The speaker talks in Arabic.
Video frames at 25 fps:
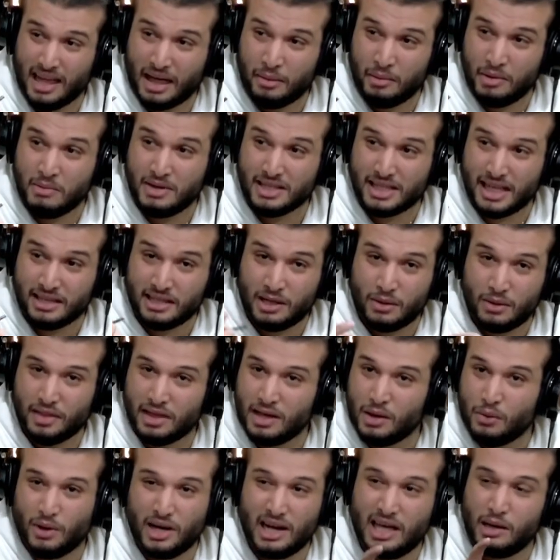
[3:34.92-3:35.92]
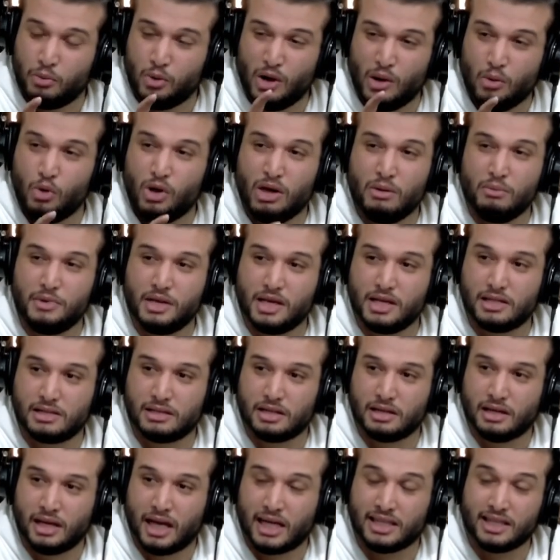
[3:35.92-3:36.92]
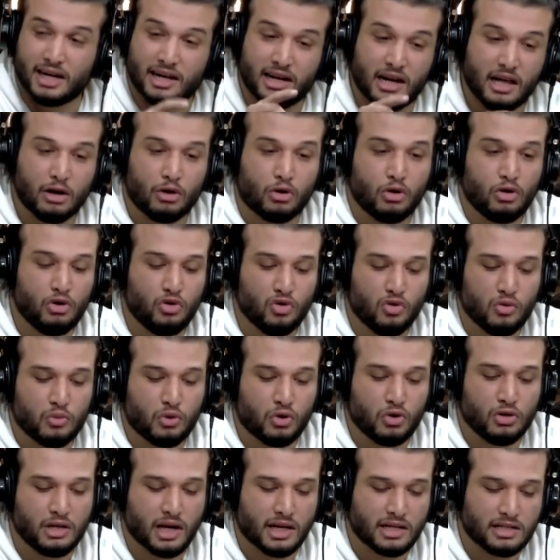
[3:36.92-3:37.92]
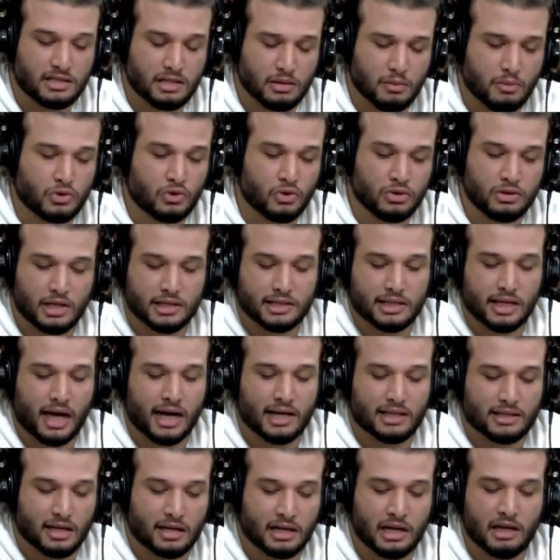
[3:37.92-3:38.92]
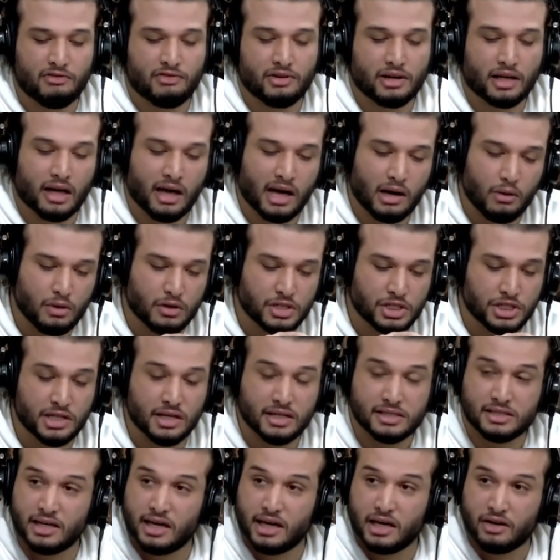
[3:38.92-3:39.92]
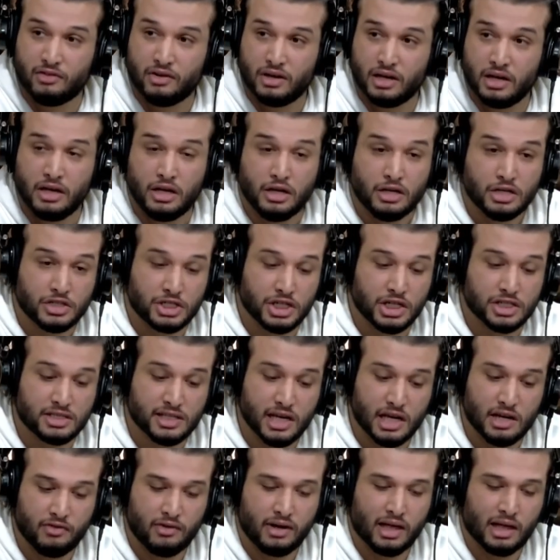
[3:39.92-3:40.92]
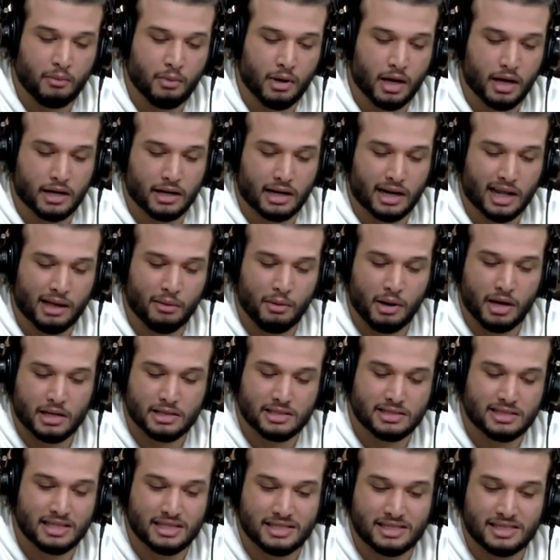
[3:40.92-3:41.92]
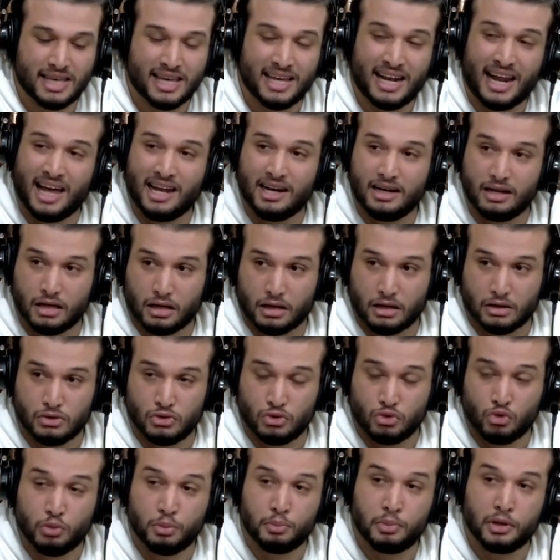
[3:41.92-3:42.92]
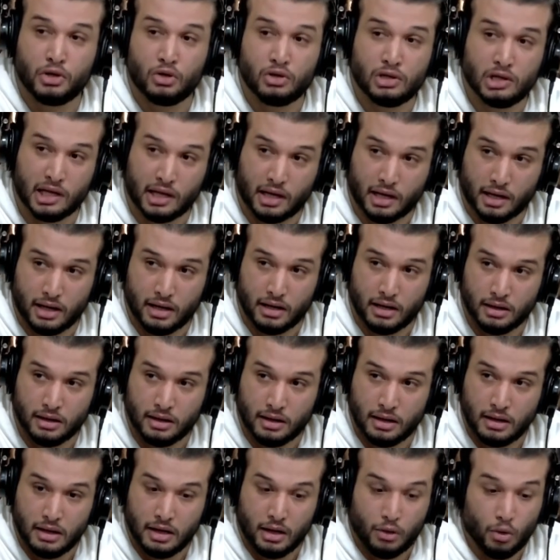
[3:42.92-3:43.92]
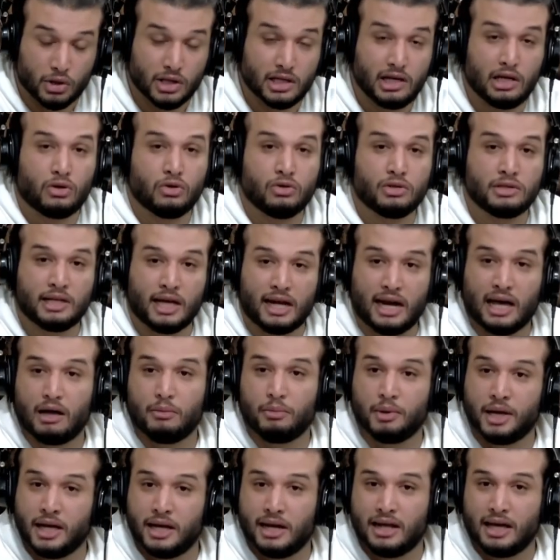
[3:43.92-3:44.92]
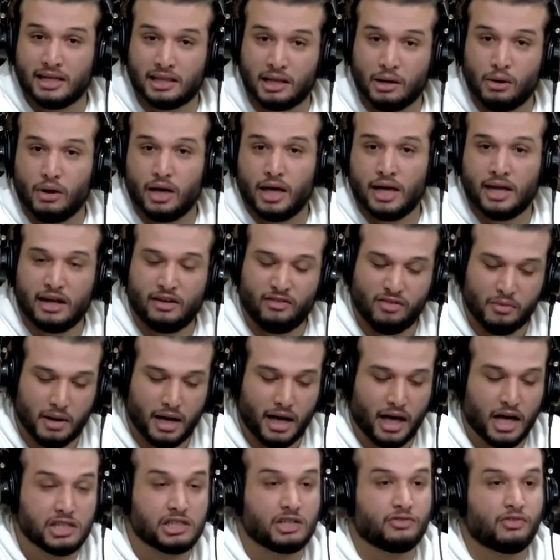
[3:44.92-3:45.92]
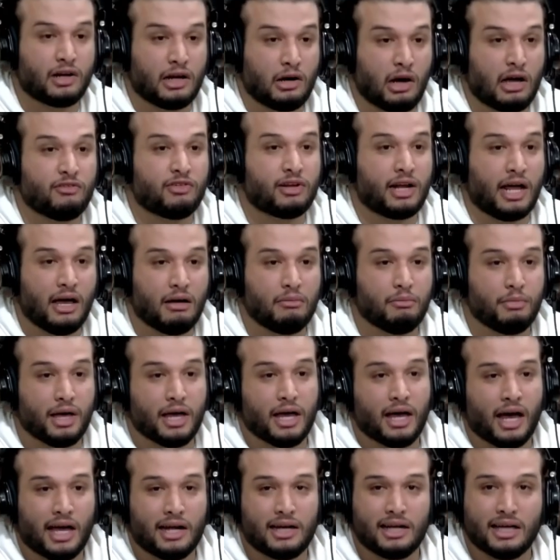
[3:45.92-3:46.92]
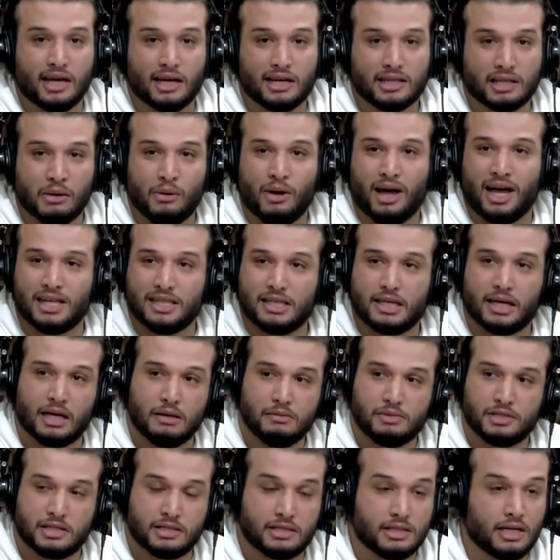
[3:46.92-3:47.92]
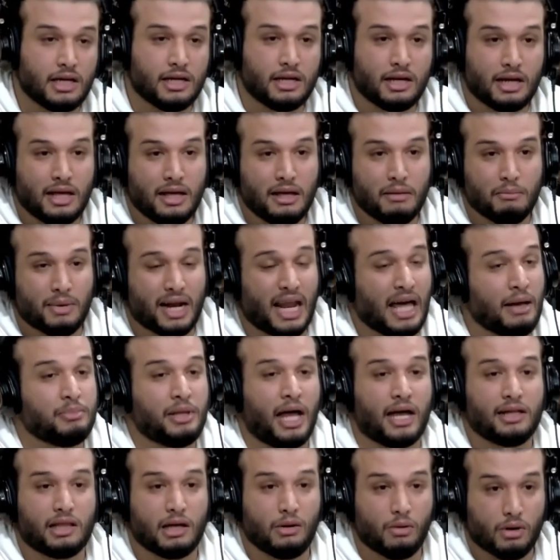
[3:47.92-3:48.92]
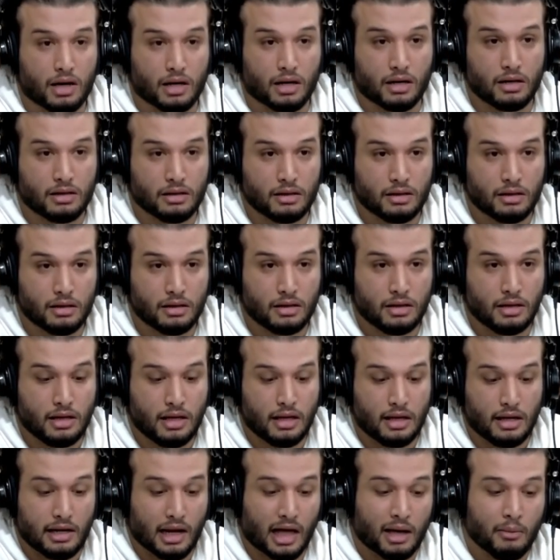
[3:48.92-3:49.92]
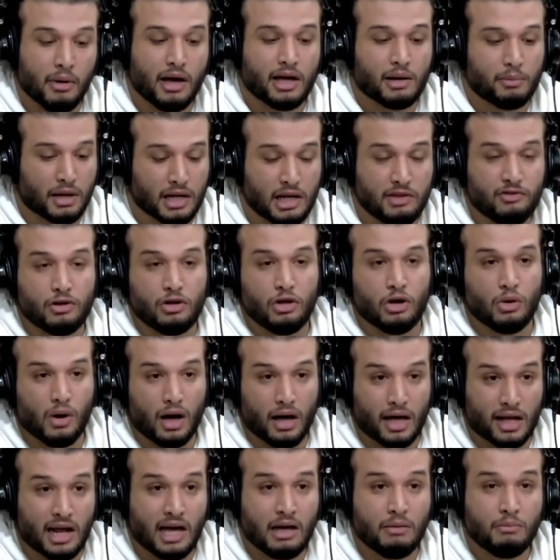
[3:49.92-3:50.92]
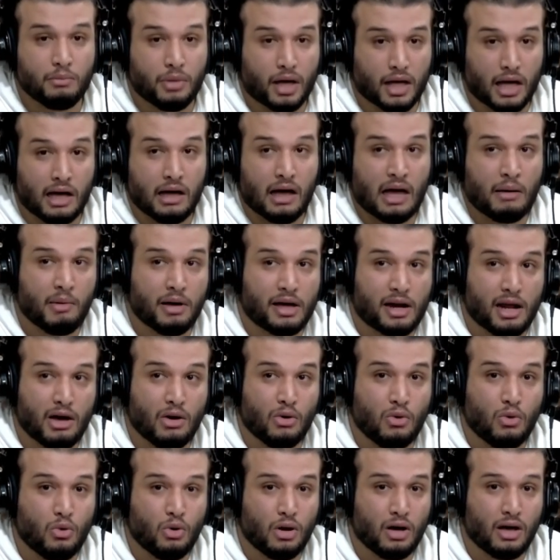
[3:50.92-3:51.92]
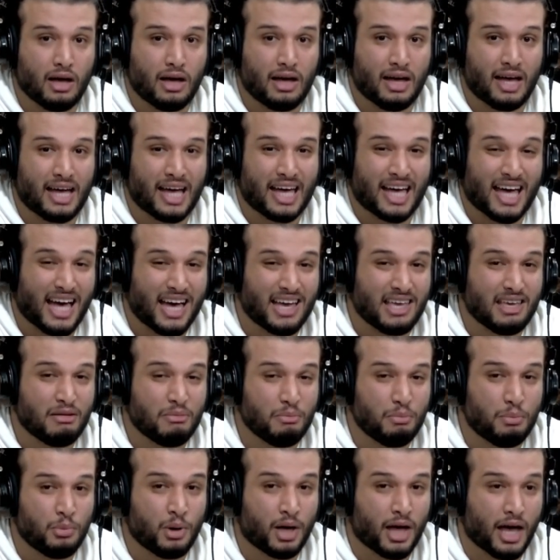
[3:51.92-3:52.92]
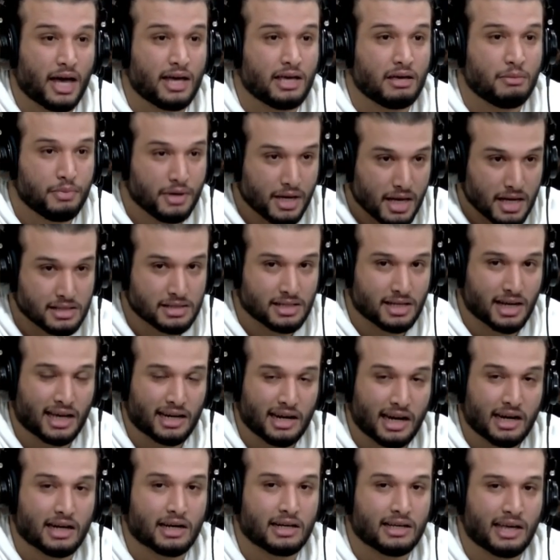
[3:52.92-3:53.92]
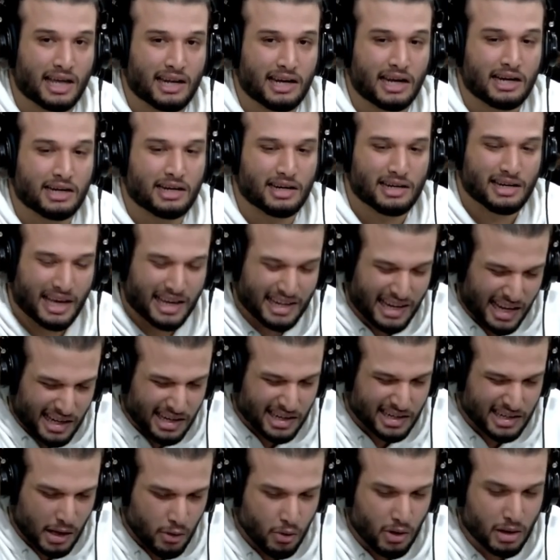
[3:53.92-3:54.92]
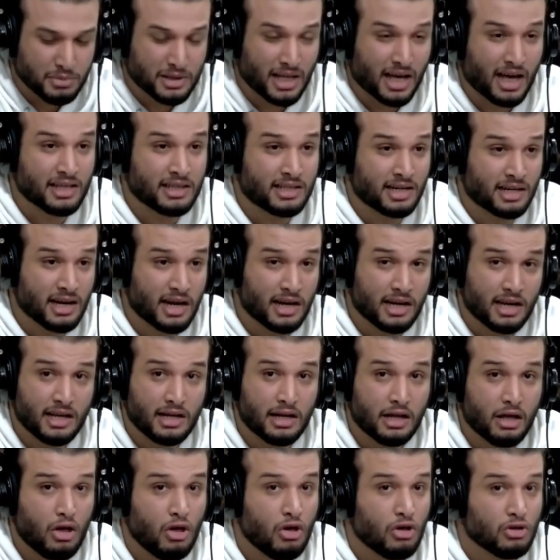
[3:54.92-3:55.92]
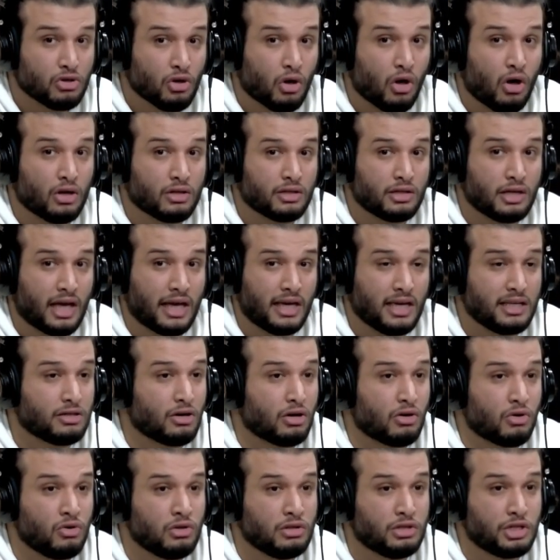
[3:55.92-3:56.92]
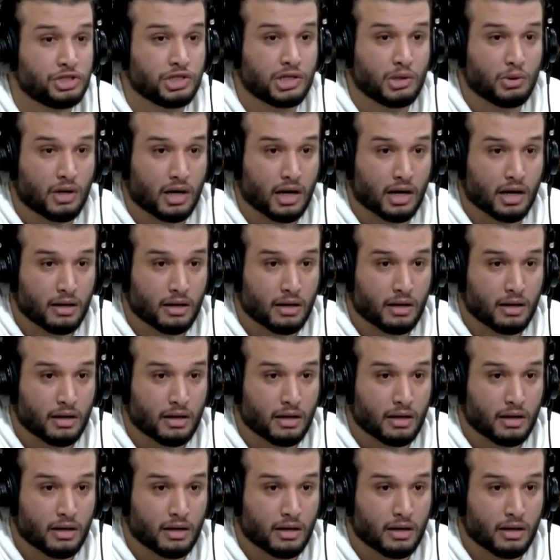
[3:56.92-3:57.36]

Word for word: ما تعدل الوضعيه والله بوان مهم ياسر خاطر راه كل يوم كل نهار السبت كل نهار تحد راه في القاوي شنو صاير شنو صاير في القمار القمار سهيل على الاخر سيتو البيريود الاخر وقت اللي كنت نلعب انا توا انا فما حاجه فرحان فرحان بها على الاخر توا عندي خمس سنين ما لعبت حتى ورق الحمد لله القمار بخلاف اللي هو حرام امره آه، خايب خايب ياسر يخلق لك يخلق لك يخلق لك نوع نتاع ادرينالين تقعد حياتك الكل تجري وراه